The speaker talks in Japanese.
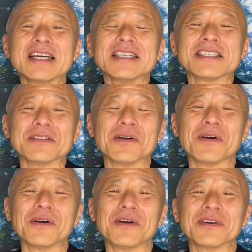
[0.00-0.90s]
そ
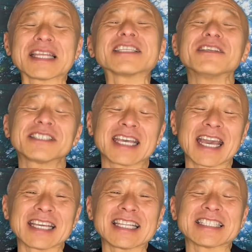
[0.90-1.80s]
の、辰之
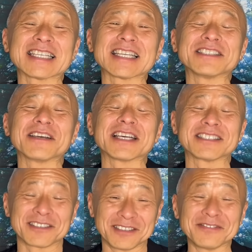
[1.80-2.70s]
助、北沢辰之
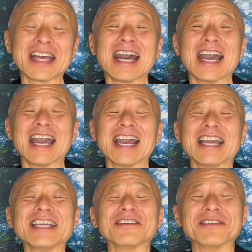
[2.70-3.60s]
助君、えー、
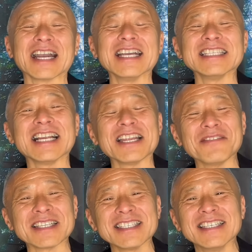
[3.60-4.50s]
ひ君が演じられ
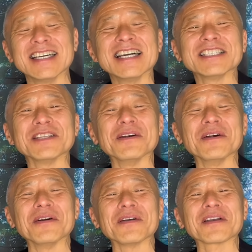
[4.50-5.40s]
ます、そ
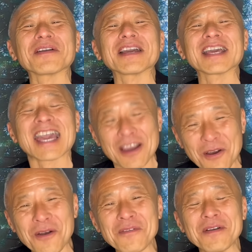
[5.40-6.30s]
の、警
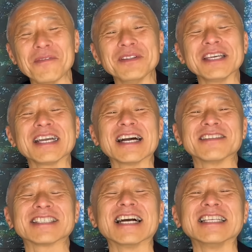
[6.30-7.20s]
護、
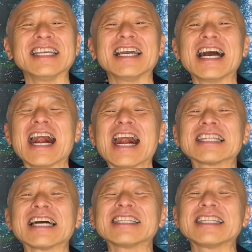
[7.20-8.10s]
ボディーガードさんに当
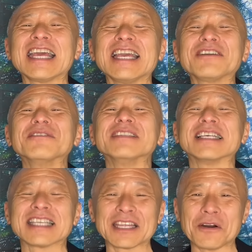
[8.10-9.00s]
たっていくんで
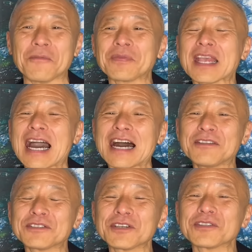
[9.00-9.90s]
すけど、あ
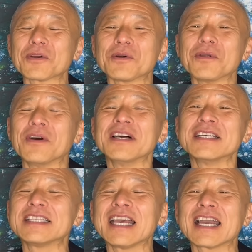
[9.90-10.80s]
のちょっとこの
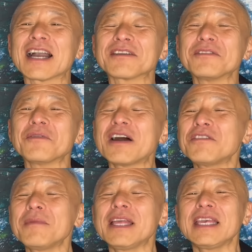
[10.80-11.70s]
性格
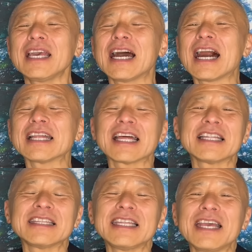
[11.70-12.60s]
悪めに当
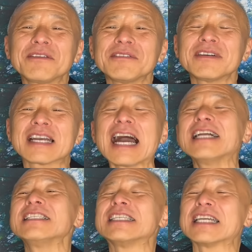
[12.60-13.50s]
たっていく
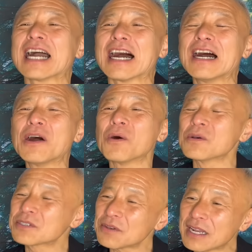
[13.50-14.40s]
感じが、
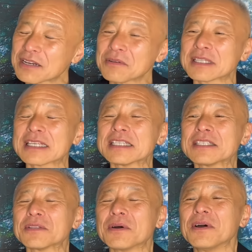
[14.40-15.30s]
おそらく私
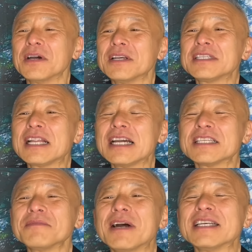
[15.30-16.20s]
その白
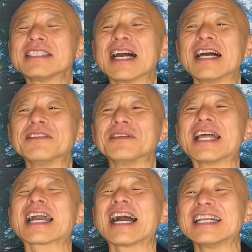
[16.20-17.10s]
石麻衣さんの
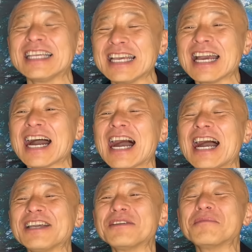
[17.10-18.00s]
中にあ
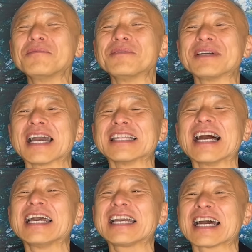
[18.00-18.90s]
あいう部分が
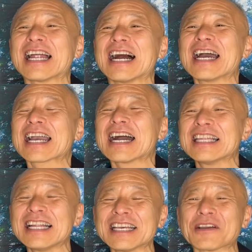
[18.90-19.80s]
ないから、か
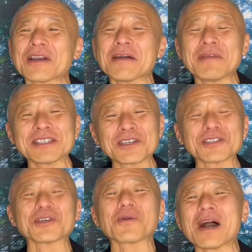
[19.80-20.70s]
なりやっぱりちょっと
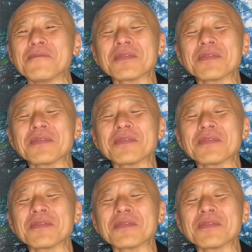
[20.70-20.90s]
そこは